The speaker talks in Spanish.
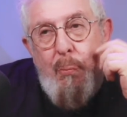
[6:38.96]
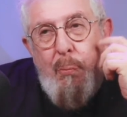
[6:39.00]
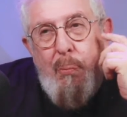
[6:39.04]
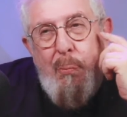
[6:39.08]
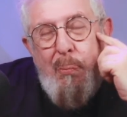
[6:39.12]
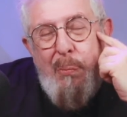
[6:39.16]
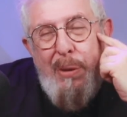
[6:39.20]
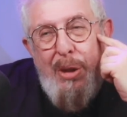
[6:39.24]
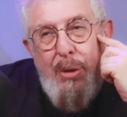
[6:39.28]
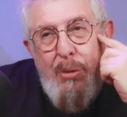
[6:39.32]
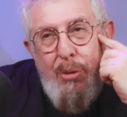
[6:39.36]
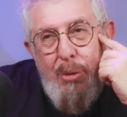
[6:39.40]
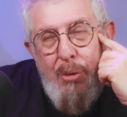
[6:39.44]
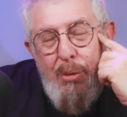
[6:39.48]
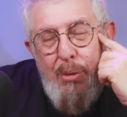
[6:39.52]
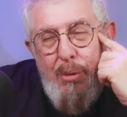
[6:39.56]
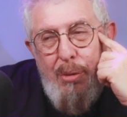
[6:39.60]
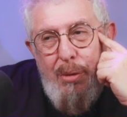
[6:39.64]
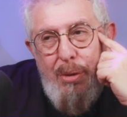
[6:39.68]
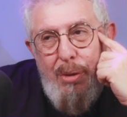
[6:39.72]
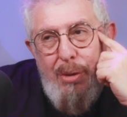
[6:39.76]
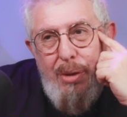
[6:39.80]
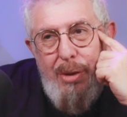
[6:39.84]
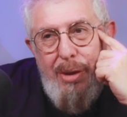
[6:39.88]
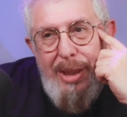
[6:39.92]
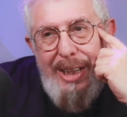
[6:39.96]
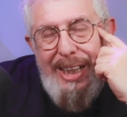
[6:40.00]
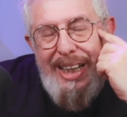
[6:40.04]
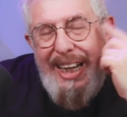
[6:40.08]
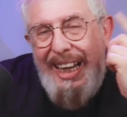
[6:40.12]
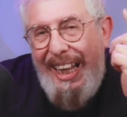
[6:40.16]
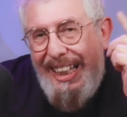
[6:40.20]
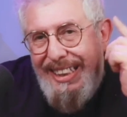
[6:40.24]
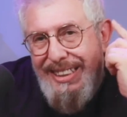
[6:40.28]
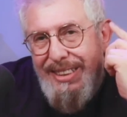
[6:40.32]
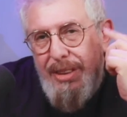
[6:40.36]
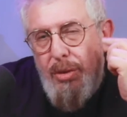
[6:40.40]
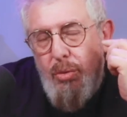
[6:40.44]
Pero en
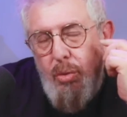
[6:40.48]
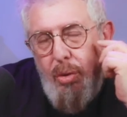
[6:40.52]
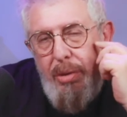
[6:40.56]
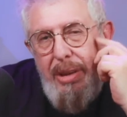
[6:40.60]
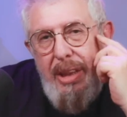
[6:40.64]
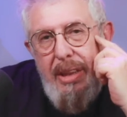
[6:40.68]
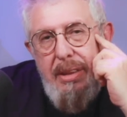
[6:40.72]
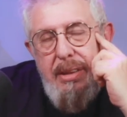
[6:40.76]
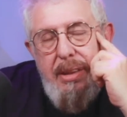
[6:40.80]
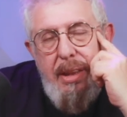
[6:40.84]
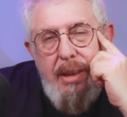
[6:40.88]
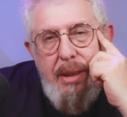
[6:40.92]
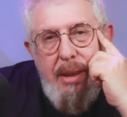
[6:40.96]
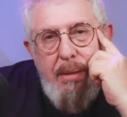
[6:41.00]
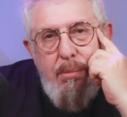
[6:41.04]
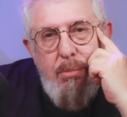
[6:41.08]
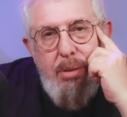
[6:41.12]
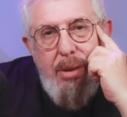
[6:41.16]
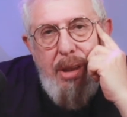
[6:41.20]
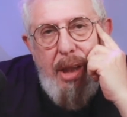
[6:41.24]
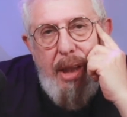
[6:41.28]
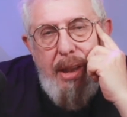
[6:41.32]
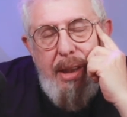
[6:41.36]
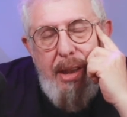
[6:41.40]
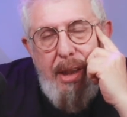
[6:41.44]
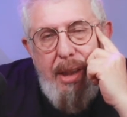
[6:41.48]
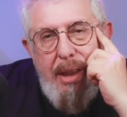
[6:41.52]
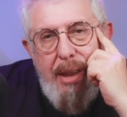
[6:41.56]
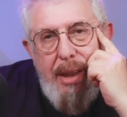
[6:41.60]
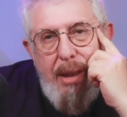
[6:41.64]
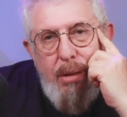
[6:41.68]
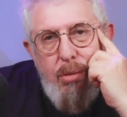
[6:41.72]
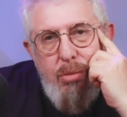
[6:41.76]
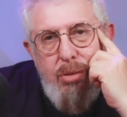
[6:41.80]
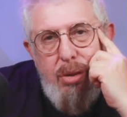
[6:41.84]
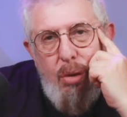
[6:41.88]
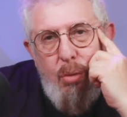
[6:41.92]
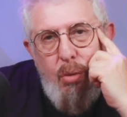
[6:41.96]
la historia tenemos la idea de que
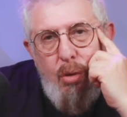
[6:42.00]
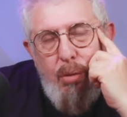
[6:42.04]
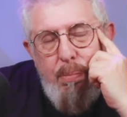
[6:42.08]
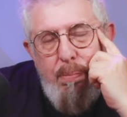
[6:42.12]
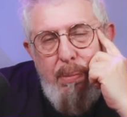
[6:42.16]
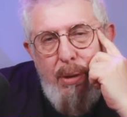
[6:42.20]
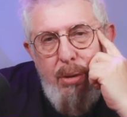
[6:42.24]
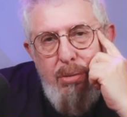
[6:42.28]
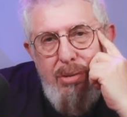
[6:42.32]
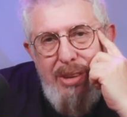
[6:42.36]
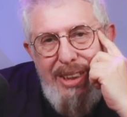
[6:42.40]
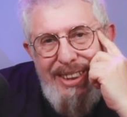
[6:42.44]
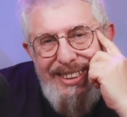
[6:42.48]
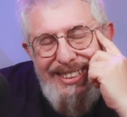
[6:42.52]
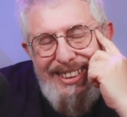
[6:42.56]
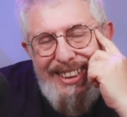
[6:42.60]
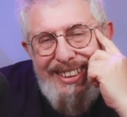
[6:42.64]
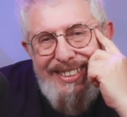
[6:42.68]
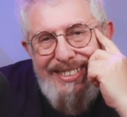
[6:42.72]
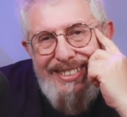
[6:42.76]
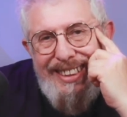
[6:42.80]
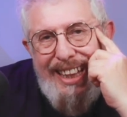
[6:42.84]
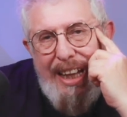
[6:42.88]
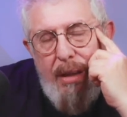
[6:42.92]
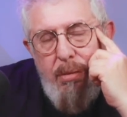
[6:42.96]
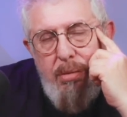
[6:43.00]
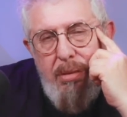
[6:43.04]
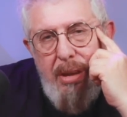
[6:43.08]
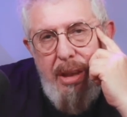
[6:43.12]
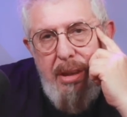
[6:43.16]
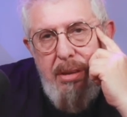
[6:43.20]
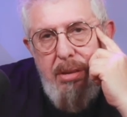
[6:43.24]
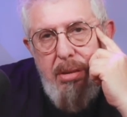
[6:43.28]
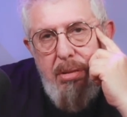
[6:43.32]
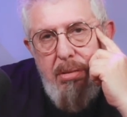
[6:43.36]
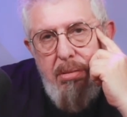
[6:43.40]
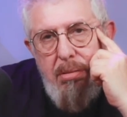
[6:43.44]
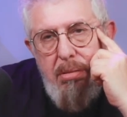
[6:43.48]
los europeos intentaron
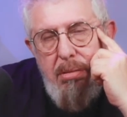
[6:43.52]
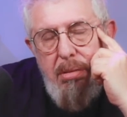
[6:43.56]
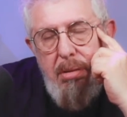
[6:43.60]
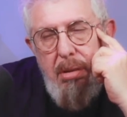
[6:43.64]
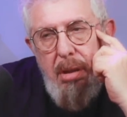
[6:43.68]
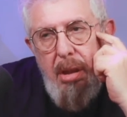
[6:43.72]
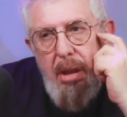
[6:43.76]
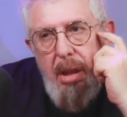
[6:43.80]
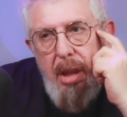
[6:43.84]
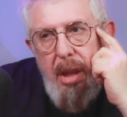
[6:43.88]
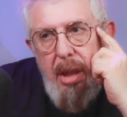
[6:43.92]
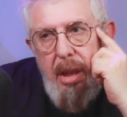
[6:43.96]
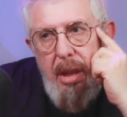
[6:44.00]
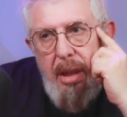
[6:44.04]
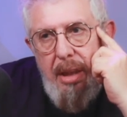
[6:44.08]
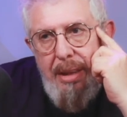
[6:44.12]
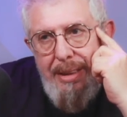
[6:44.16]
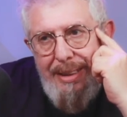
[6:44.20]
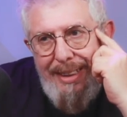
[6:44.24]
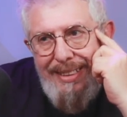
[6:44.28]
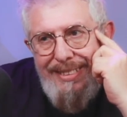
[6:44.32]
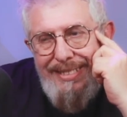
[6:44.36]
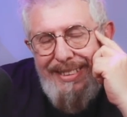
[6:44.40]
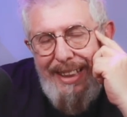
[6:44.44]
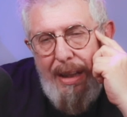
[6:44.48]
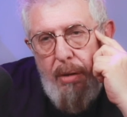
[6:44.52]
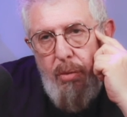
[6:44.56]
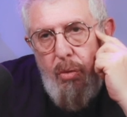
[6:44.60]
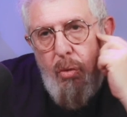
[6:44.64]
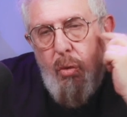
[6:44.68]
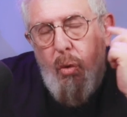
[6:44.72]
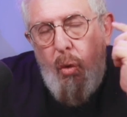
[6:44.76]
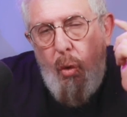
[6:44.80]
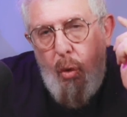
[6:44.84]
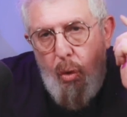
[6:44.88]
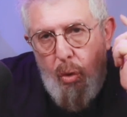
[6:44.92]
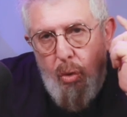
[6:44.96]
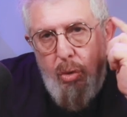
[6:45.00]
esto, intentaron
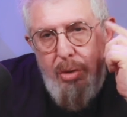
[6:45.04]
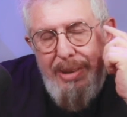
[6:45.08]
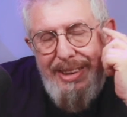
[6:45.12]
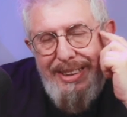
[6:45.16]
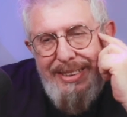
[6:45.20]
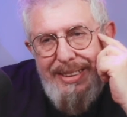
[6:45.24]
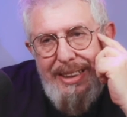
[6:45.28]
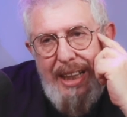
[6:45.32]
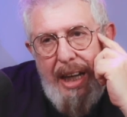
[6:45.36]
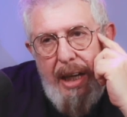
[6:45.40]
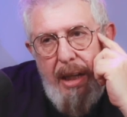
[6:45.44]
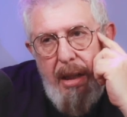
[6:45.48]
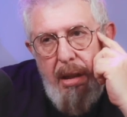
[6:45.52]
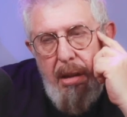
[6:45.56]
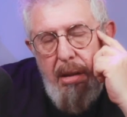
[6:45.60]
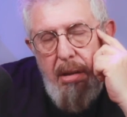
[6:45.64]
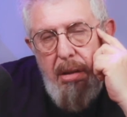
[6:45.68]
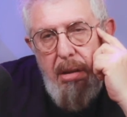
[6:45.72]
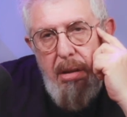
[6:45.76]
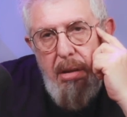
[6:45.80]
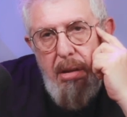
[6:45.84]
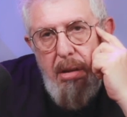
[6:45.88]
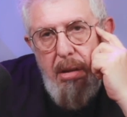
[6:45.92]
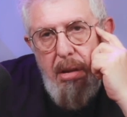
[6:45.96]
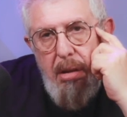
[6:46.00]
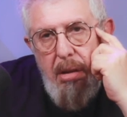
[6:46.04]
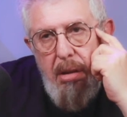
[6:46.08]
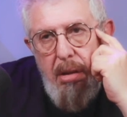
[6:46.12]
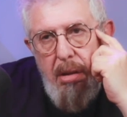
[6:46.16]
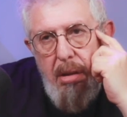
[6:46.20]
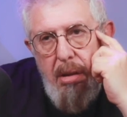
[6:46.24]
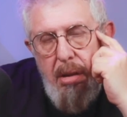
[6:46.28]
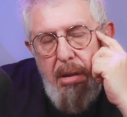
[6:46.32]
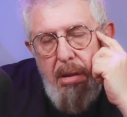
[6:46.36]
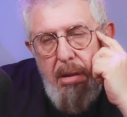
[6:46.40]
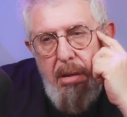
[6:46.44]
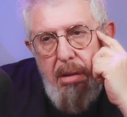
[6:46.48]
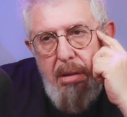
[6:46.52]
colonizar
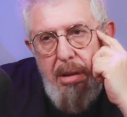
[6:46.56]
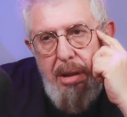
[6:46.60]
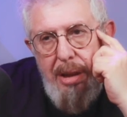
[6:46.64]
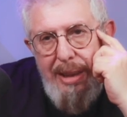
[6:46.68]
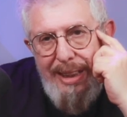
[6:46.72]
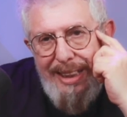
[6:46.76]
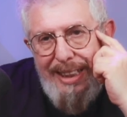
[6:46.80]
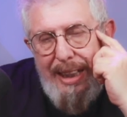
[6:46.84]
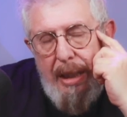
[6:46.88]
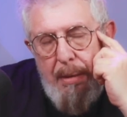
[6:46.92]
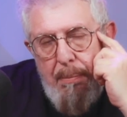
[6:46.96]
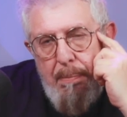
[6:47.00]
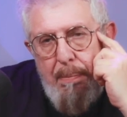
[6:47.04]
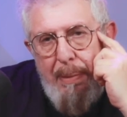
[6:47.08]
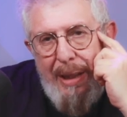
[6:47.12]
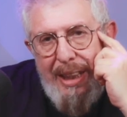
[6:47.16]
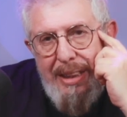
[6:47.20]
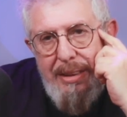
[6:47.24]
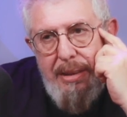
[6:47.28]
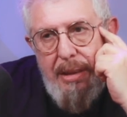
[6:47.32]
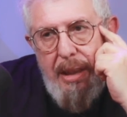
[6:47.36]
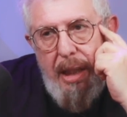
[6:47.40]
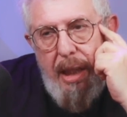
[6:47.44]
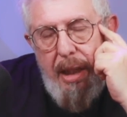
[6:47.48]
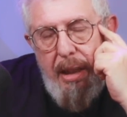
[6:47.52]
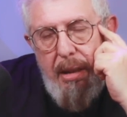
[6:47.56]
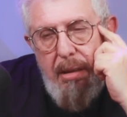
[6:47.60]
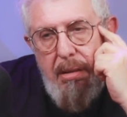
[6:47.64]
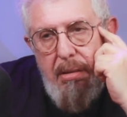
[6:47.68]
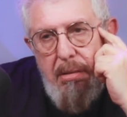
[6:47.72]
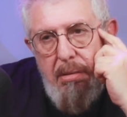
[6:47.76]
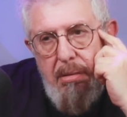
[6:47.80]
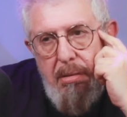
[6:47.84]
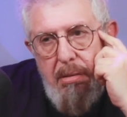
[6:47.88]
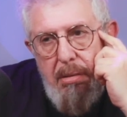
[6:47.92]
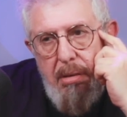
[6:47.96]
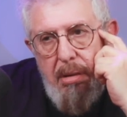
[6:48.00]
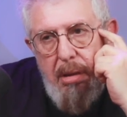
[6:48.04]
y
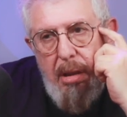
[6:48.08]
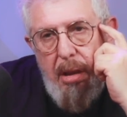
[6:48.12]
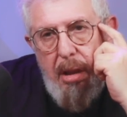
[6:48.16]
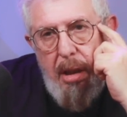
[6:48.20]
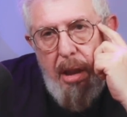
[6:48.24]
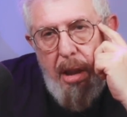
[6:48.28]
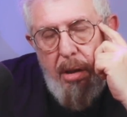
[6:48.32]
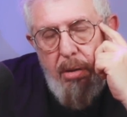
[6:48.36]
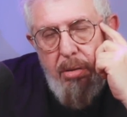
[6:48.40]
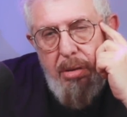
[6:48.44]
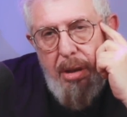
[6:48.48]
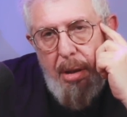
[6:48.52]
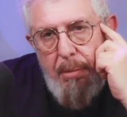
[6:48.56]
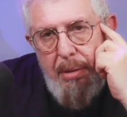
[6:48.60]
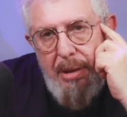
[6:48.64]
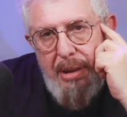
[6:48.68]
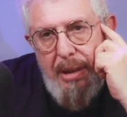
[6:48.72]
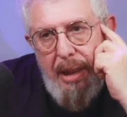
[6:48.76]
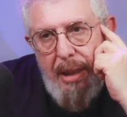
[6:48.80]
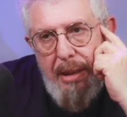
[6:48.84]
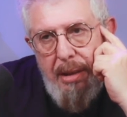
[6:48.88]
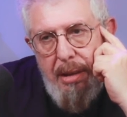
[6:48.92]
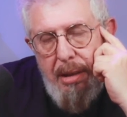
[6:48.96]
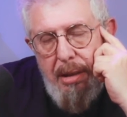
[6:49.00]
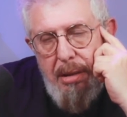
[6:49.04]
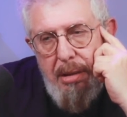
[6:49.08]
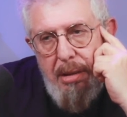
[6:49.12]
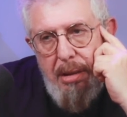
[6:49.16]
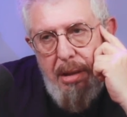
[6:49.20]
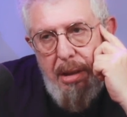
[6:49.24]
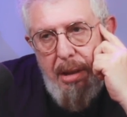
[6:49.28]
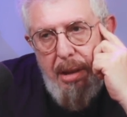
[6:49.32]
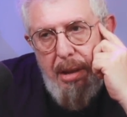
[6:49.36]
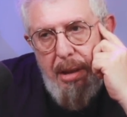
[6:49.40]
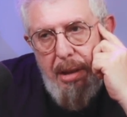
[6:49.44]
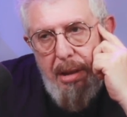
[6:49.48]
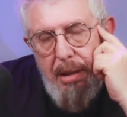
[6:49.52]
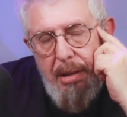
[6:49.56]
reemplazar a los habitantes
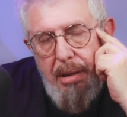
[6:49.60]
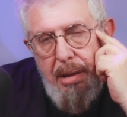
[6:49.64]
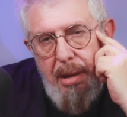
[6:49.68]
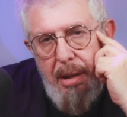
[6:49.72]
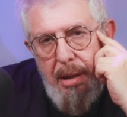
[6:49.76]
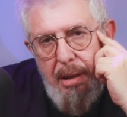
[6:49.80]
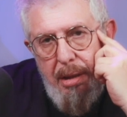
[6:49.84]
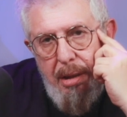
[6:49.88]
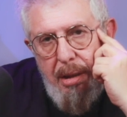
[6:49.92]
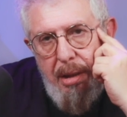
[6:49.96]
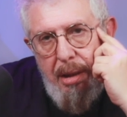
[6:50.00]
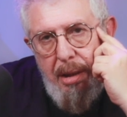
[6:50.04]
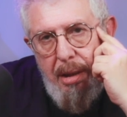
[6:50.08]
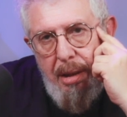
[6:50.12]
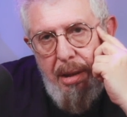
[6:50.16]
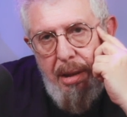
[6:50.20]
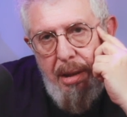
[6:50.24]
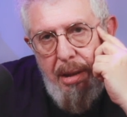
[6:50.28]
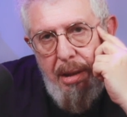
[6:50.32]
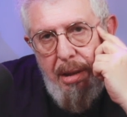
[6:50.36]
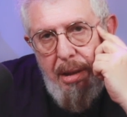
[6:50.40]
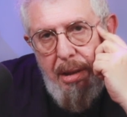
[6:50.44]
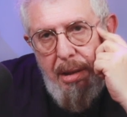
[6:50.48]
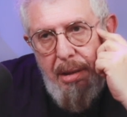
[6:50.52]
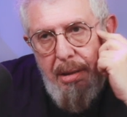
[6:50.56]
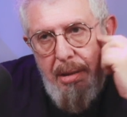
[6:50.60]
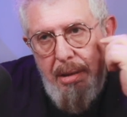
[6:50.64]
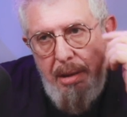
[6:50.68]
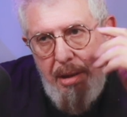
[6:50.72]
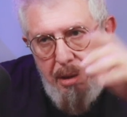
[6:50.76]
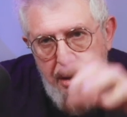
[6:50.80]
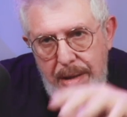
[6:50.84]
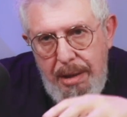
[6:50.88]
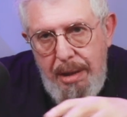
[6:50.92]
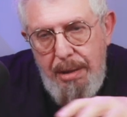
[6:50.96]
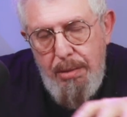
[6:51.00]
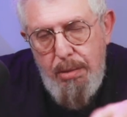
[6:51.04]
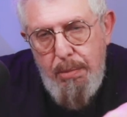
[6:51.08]
de,
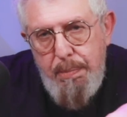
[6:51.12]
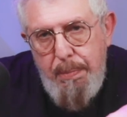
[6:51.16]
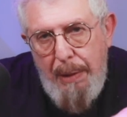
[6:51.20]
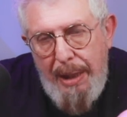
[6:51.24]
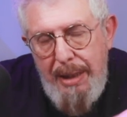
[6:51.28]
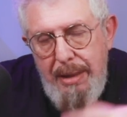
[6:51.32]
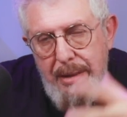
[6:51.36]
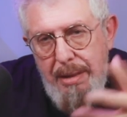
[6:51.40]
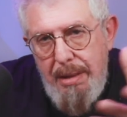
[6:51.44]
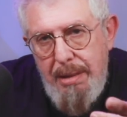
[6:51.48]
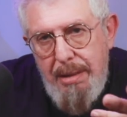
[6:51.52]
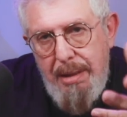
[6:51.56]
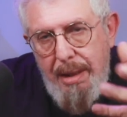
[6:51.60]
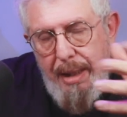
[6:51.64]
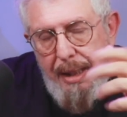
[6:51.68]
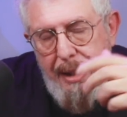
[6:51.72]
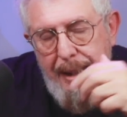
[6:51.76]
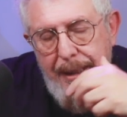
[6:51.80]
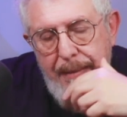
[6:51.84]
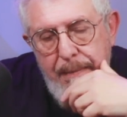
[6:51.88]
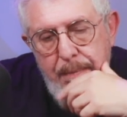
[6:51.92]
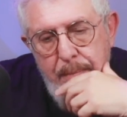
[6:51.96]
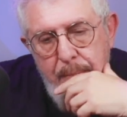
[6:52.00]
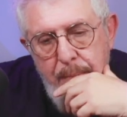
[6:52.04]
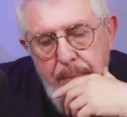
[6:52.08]
distintos países que,